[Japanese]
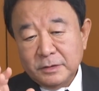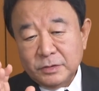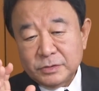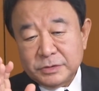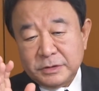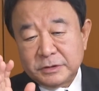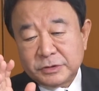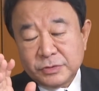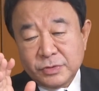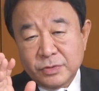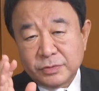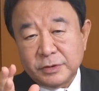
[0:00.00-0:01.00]
うん、要するに
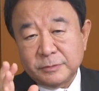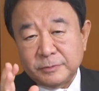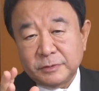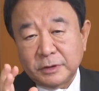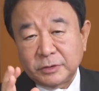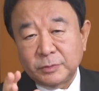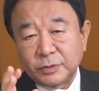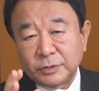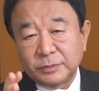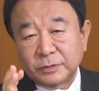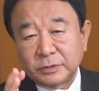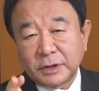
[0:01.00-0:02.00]
中国の言い分だとも
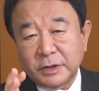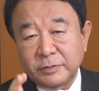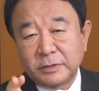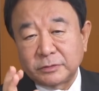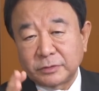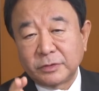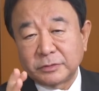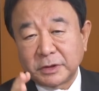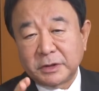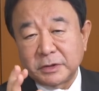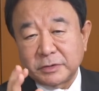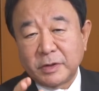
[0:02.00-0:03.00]
ともと台湾と
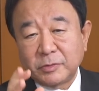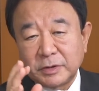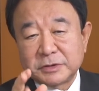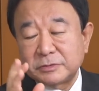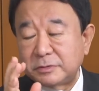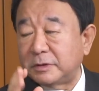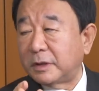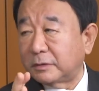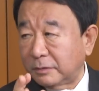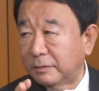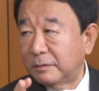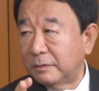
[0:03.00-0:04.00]
大陸は同じ国だ
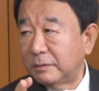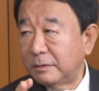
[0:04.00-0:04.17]
と、